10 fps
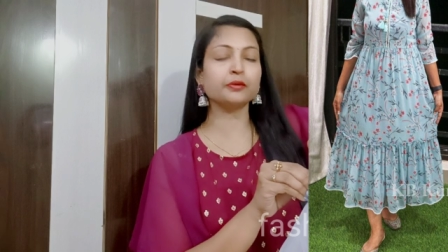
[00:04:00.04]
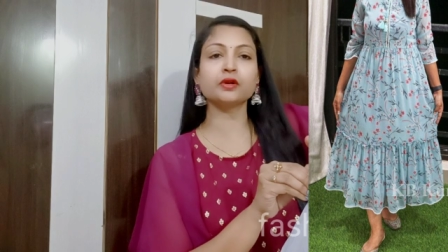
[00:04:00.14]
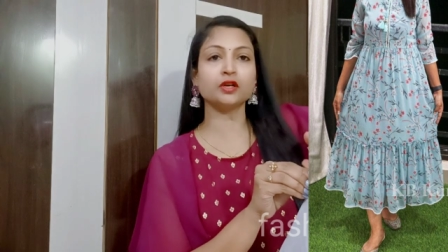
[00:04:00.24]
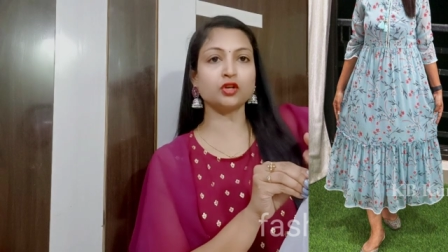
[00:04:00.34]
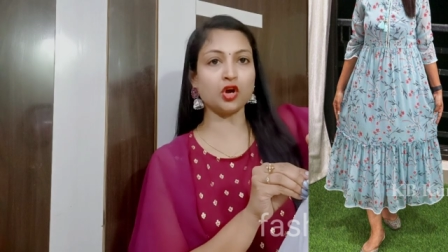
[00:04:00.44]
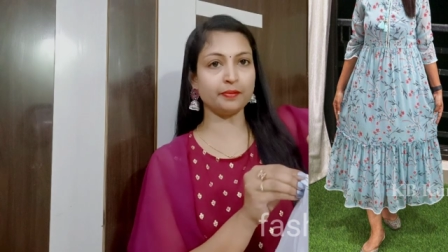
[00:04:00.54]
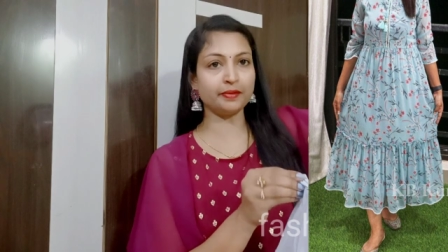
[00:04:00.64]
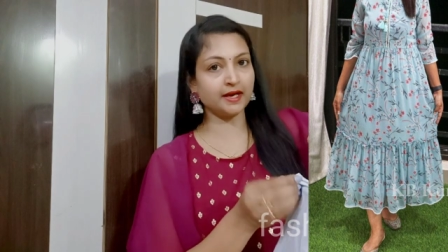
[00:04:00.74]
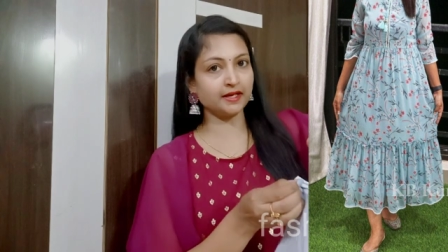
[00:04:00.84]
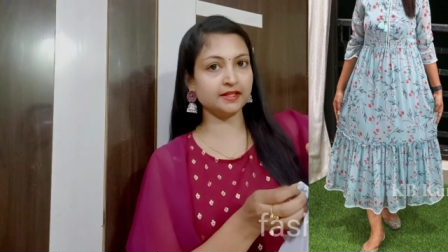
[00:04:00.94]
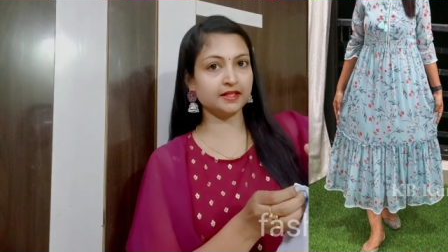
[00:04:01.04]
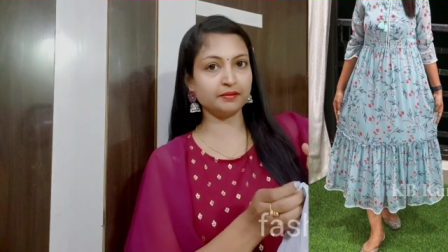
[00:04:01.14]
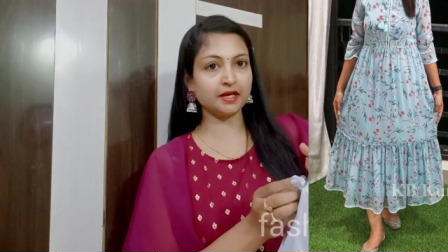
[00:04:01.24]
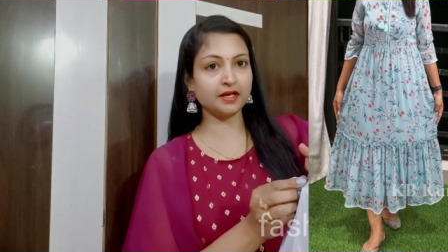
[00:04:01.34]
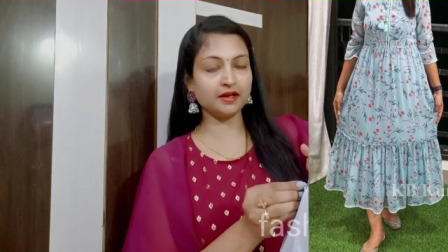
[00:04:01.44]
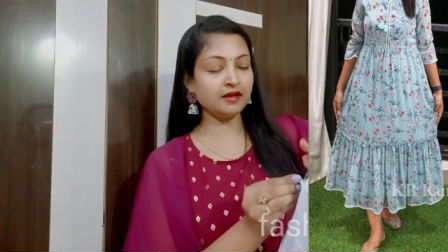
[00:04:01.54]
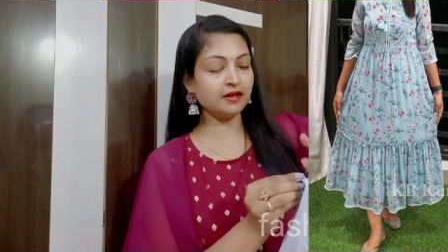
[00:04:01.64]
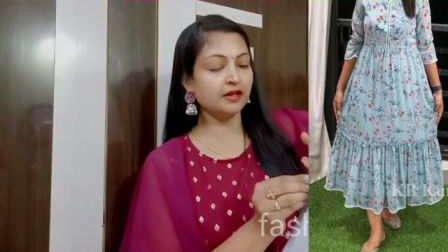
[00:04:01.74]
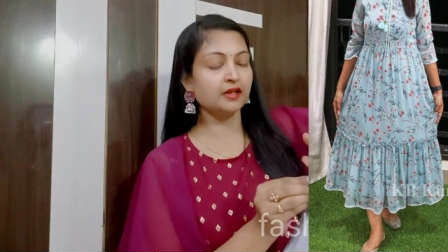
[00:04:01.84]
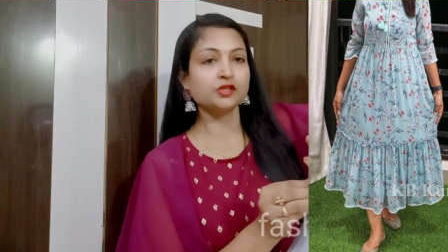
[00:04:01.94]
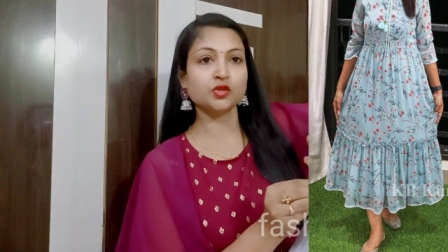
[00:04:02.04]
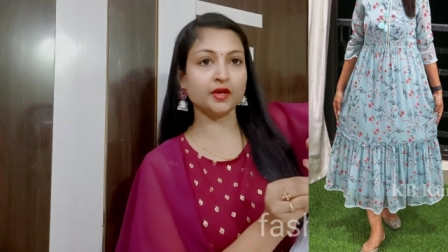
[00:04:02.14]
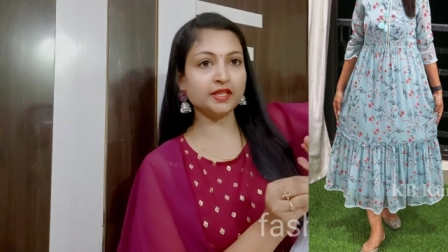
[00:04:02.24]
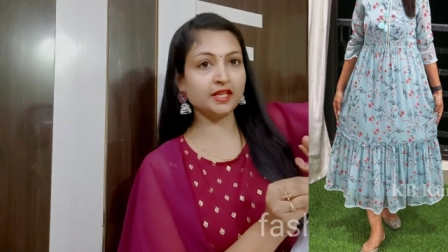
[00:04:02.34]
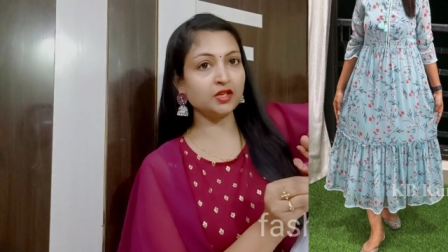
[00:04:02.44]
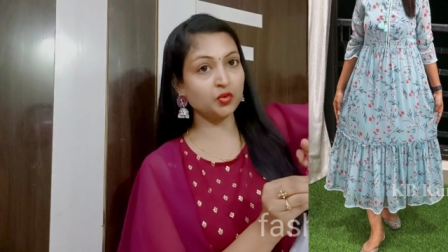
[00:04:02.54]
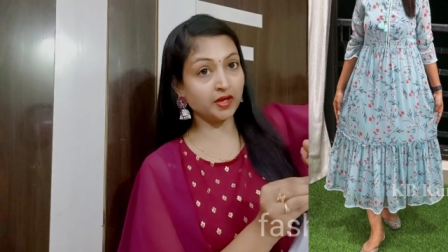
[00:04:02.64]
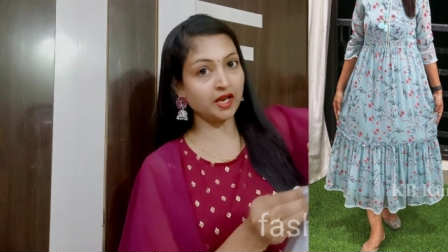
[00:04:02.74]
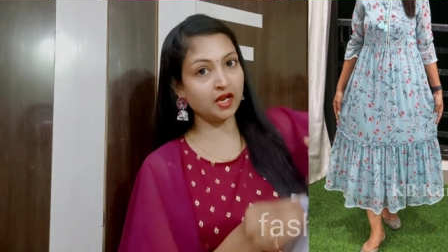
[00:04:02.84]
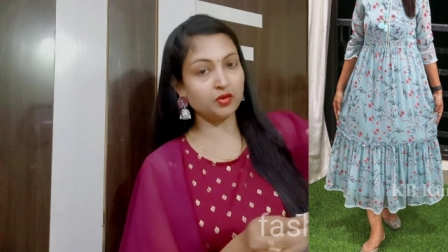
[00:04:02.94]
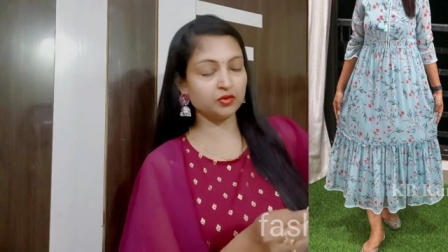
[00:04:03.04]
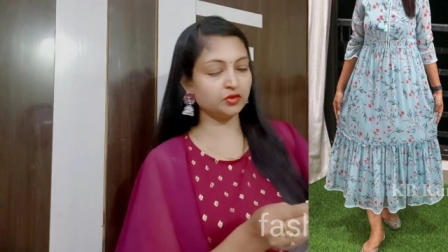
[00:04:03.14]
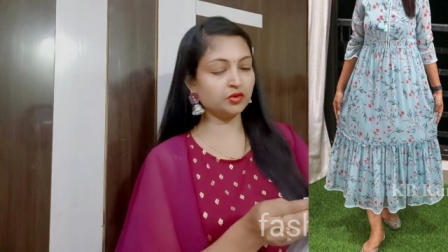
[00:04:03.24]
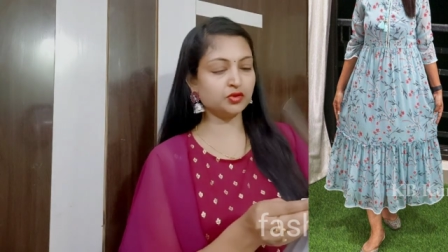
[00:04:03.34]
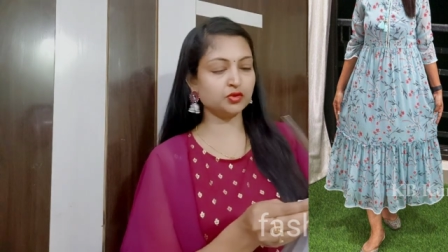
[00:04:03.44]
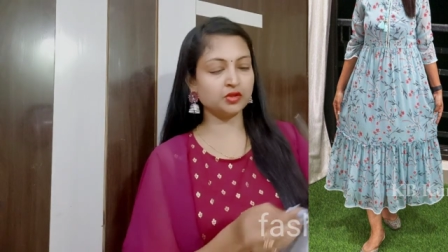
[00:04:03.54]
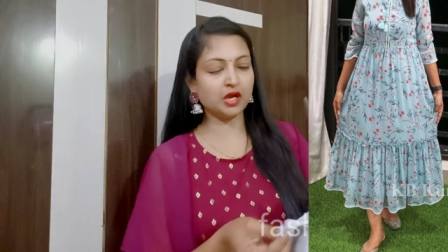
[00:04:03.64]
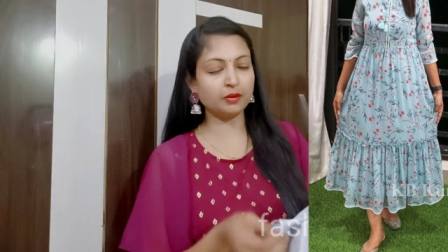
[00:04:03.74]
టాప్ లాంటిది అనమాట సో ఇది లుక్ ఎలా ఉంటుందో చూద్దాము